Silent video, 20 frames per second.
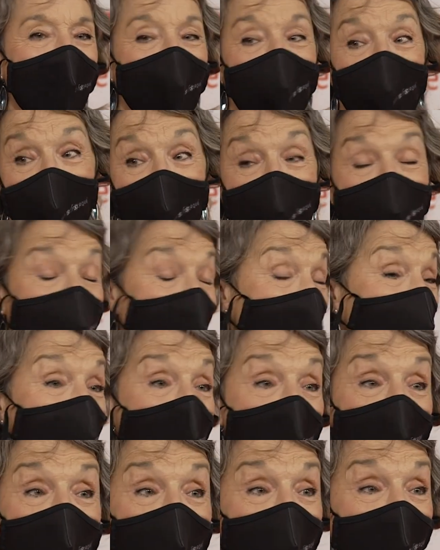
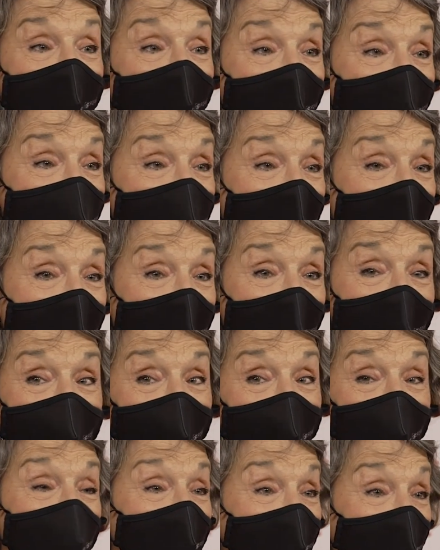Adolescencia muy pequeña, ¿eh?
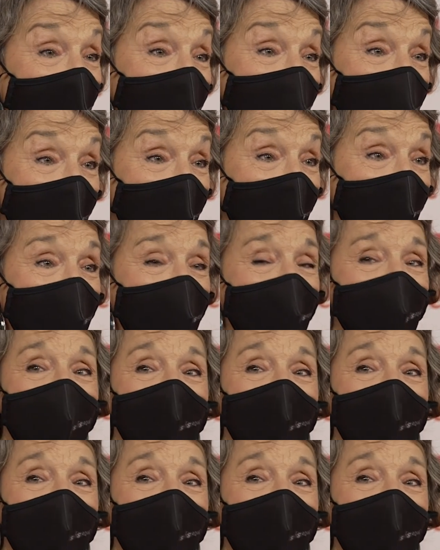muy pequeña.